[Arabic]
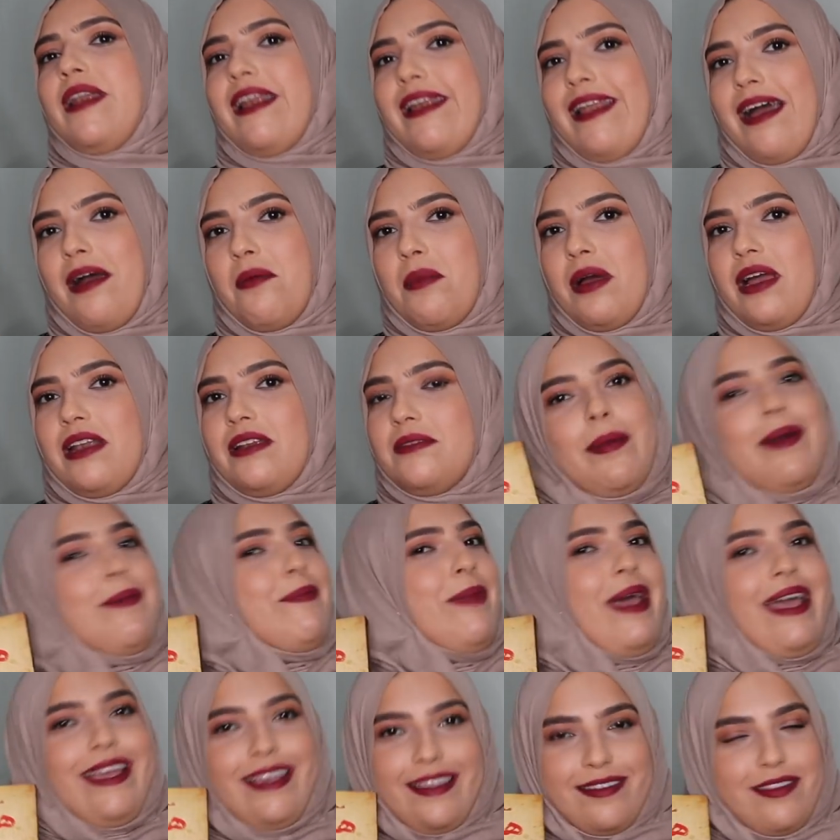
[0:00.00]
للامال طبعا
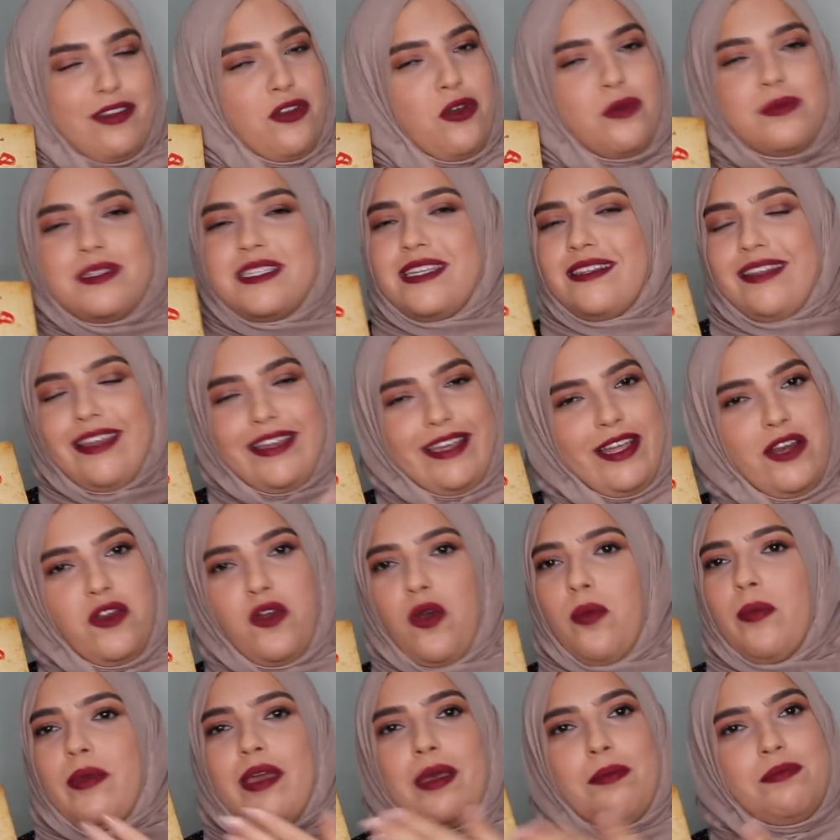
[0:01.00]
ما حكيت لكم نسيت احكي
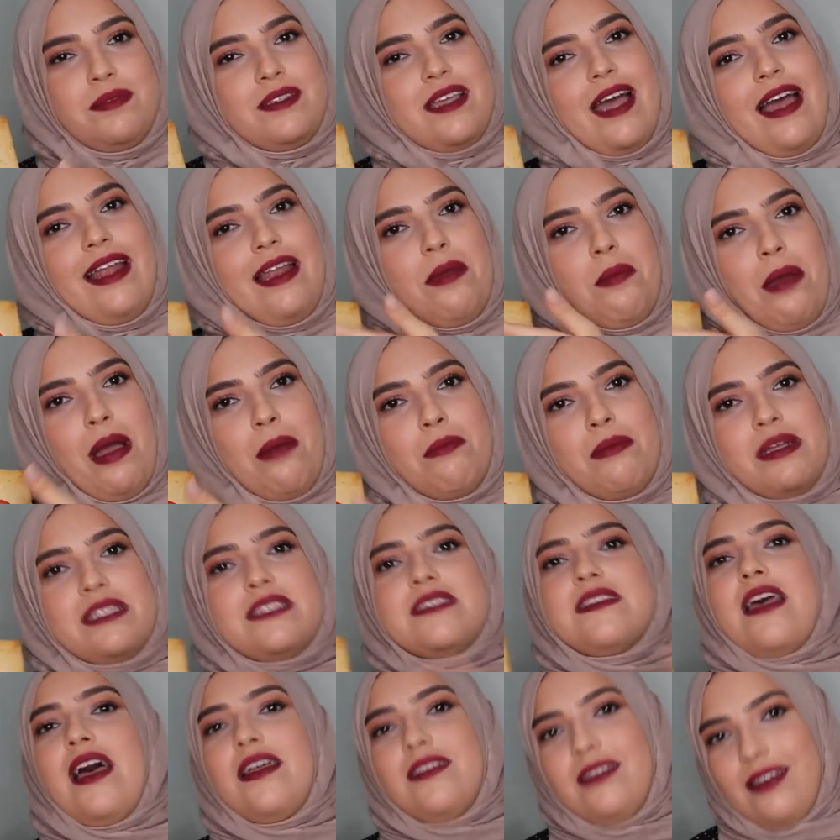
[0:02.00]
لكم هبتة لمحمد
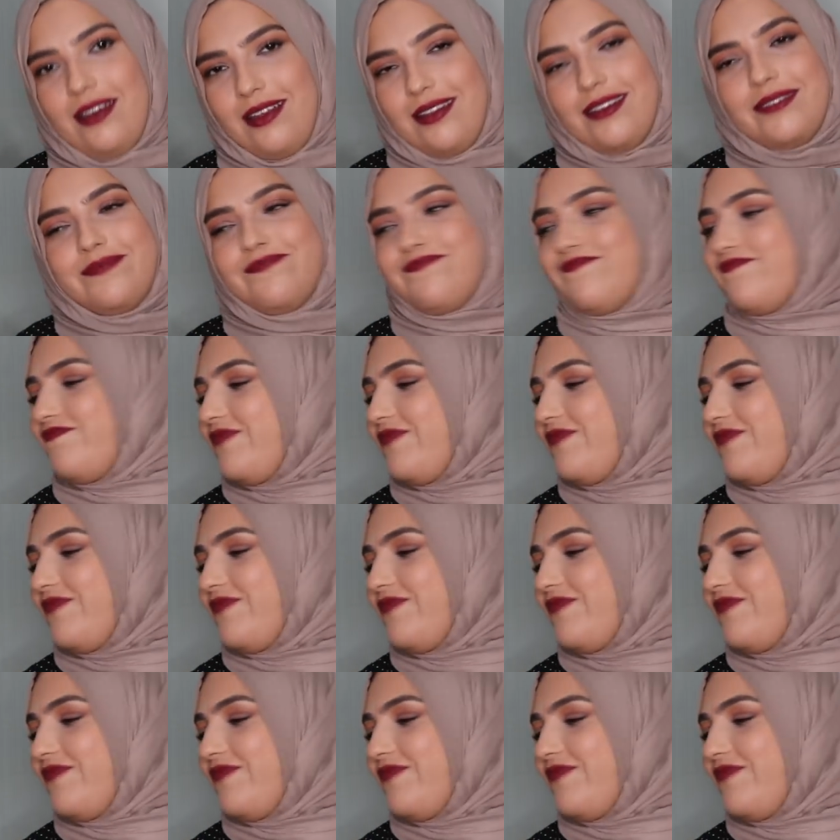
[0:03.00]
صادق